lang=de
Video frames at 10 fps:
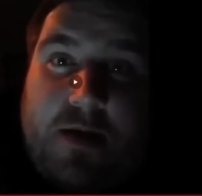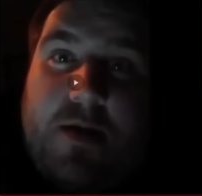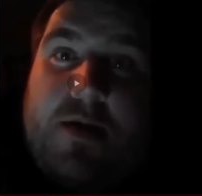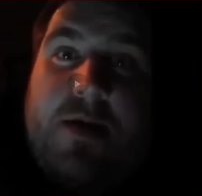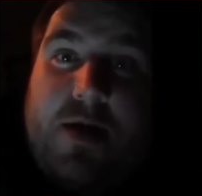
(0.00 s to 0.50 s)

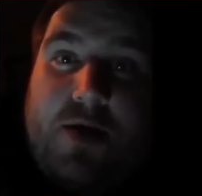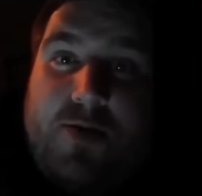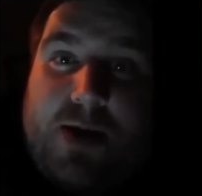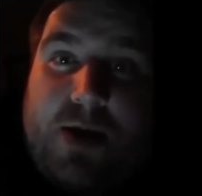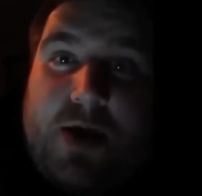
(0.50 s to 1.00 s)

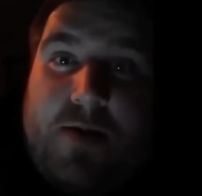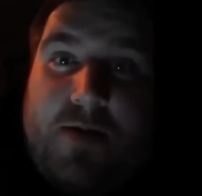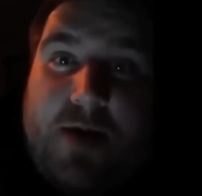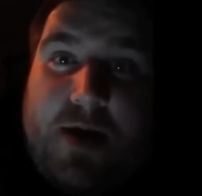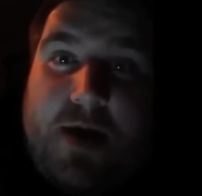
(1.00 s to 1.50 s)
Darüber
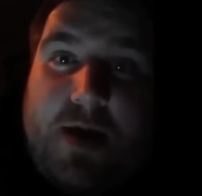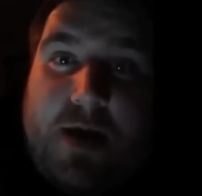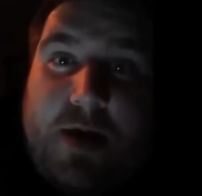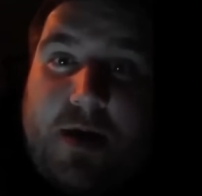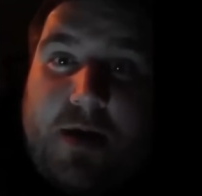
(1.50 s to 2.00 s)
solltet ihr mal
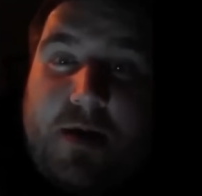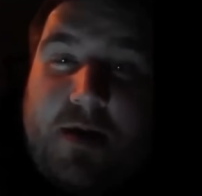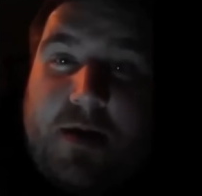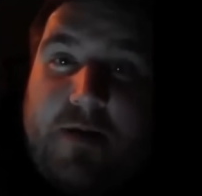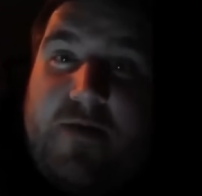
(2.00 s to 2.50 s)

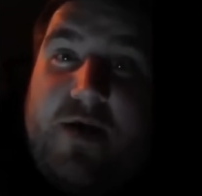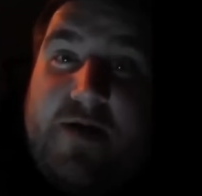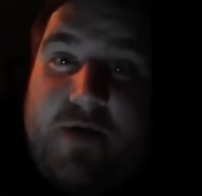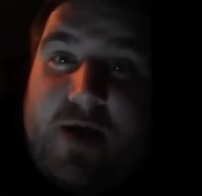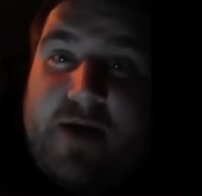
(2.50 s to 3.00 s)
nachdenken.
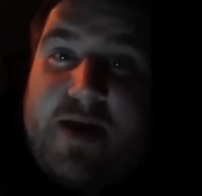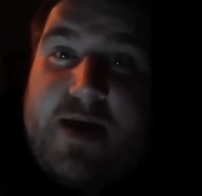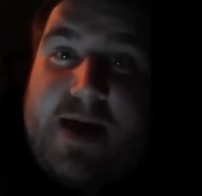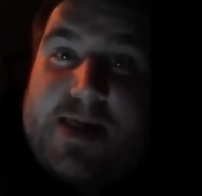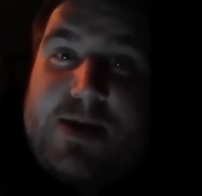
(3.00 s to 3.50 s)
Wollt ihr
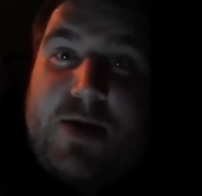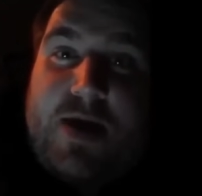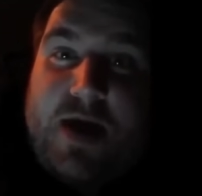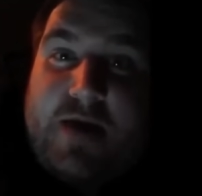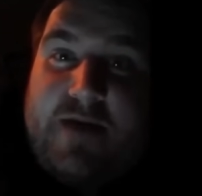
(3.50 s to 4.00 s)
wirklich den Rest
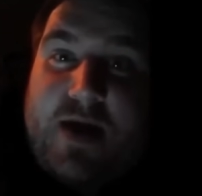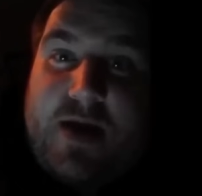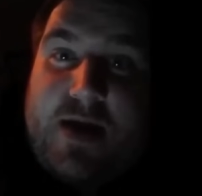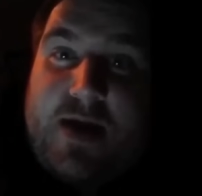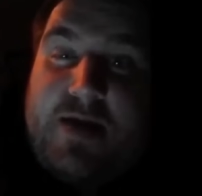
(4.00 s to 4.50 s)
eurer
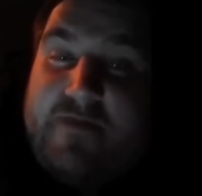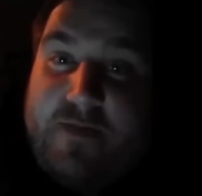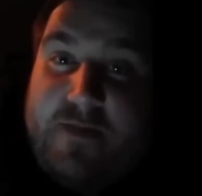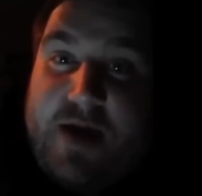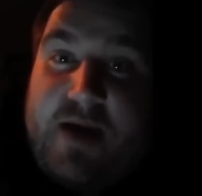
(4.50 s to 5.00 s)
Ewigkeit
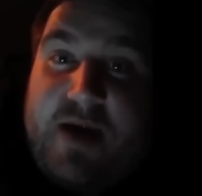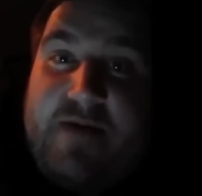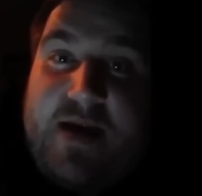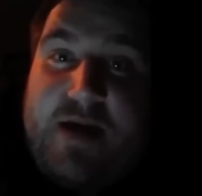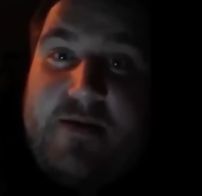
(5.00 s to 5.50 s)
von mir
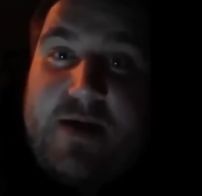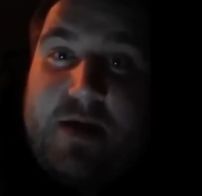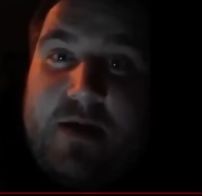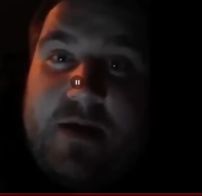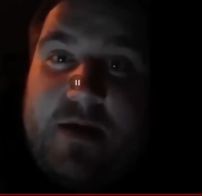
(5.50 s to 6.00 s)
gequält
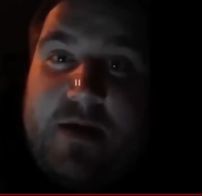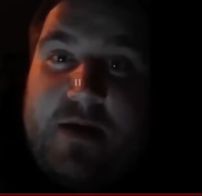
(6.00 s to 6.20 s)
werden?